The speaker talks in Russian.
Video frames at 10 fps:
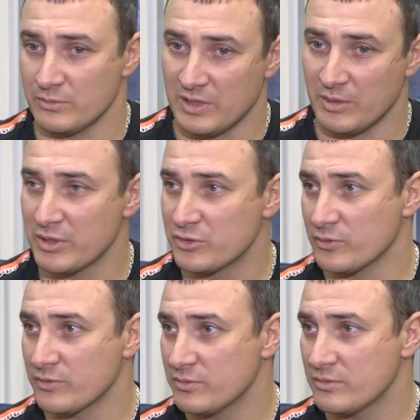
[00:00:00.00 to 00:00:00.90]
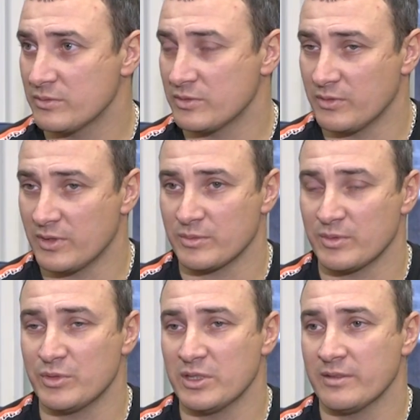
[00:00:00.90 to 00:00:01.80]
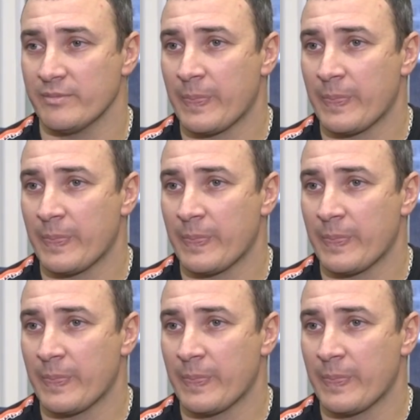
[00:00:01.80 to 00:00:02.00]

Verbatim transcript: для бойцов два автомобиля.